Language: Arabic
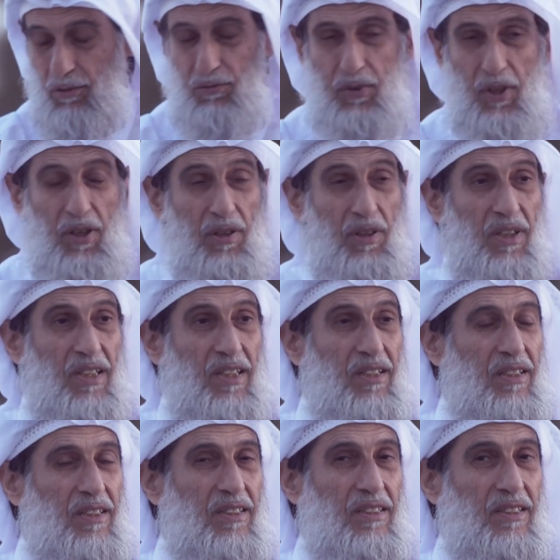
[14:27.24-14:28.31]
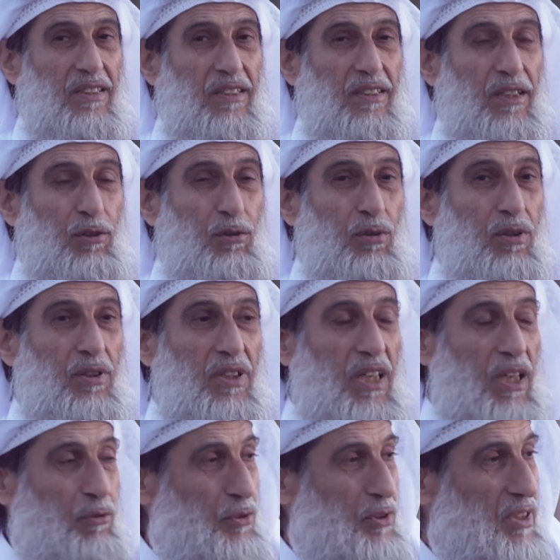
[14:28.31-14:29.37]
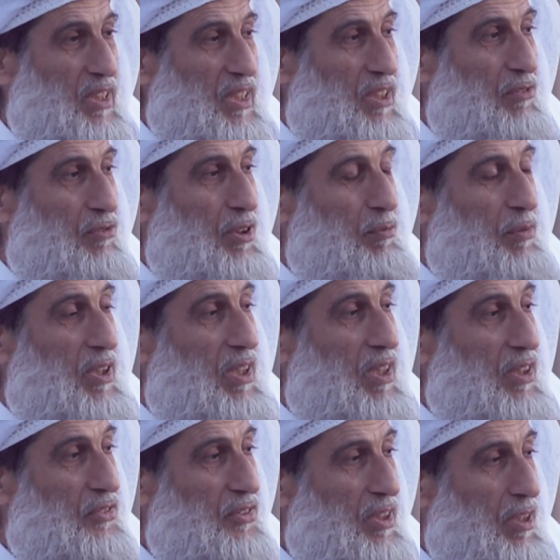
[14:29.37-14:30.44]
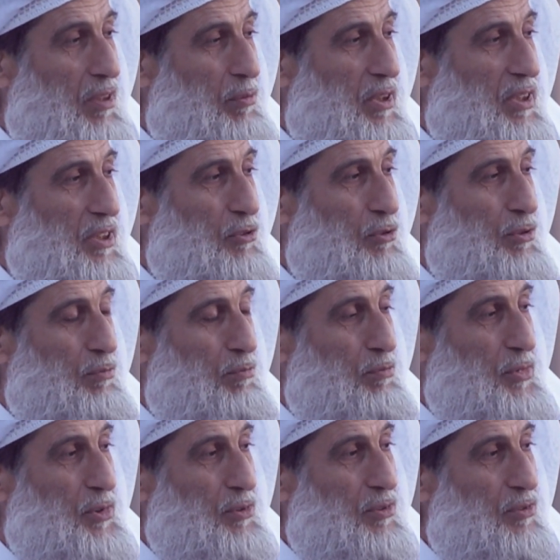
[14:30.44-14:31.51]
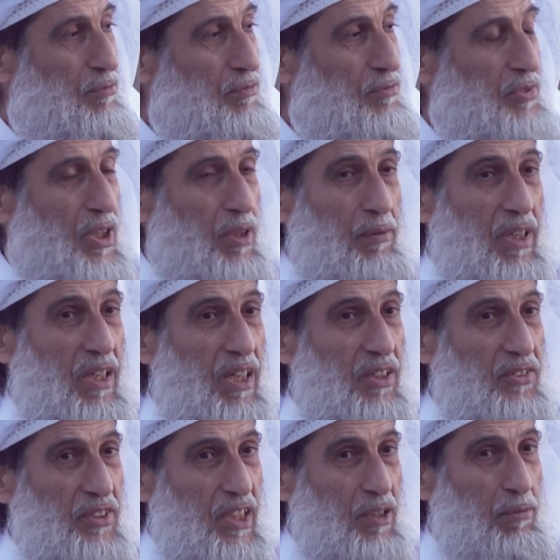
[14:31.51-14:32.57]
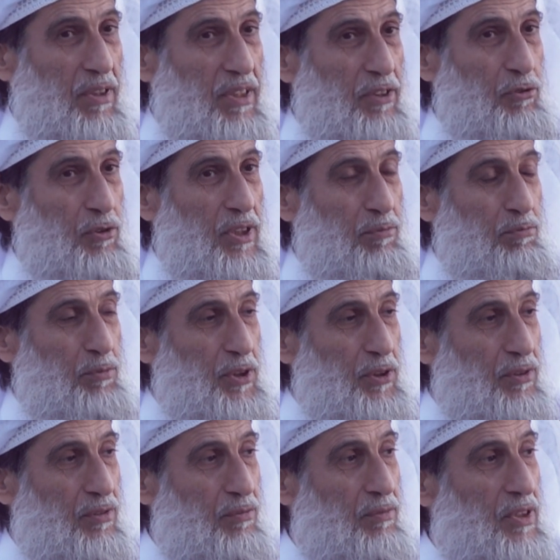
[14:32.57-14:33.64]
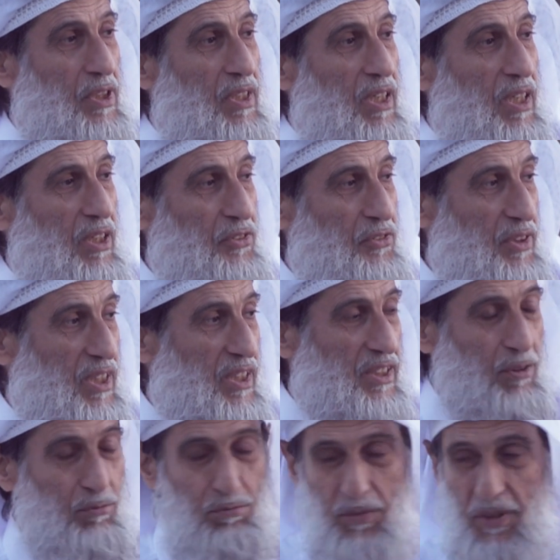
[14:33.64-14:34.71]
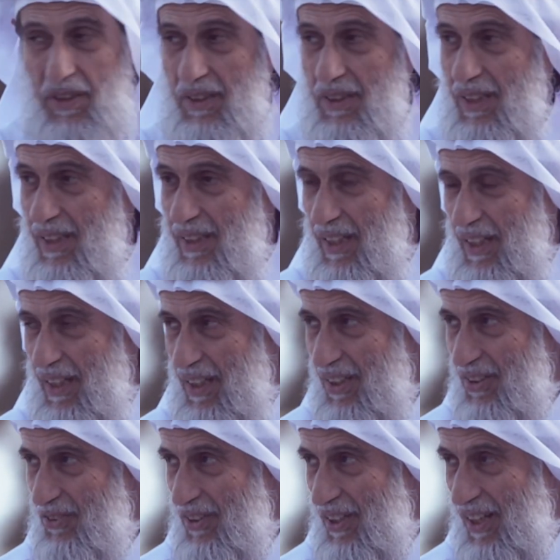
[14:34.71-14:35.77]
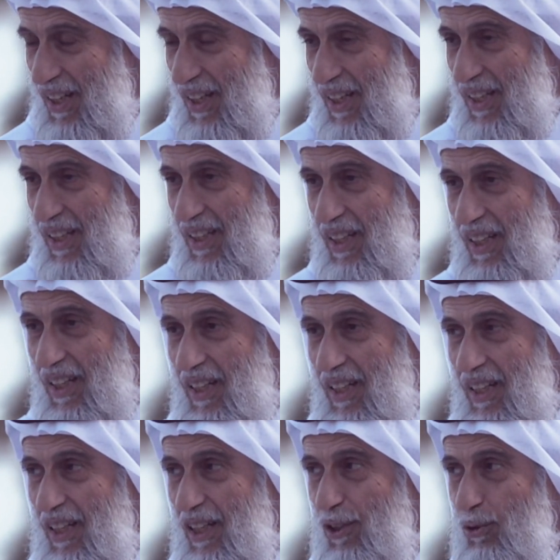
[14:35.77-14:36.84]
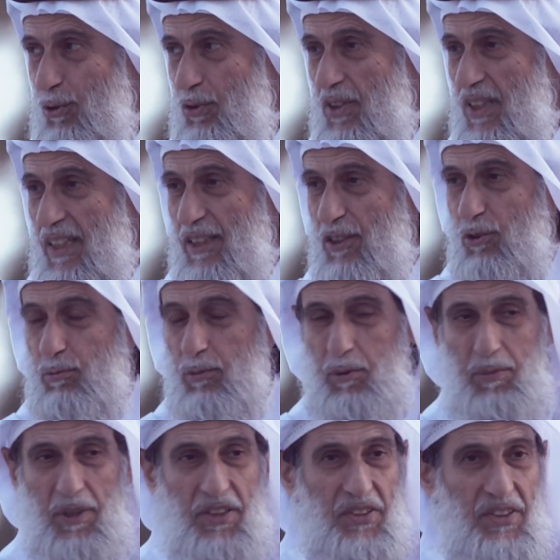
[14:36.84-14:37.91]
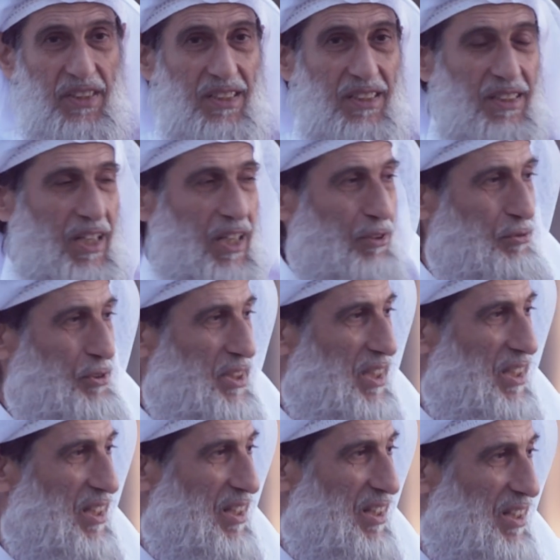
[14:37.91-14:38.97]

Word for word: فيقول الراوي فما أصاب رجل منهم فما أصاب رجلا منهم حصاة من تلك الحصاة إلا قتل يوم بدر كافرا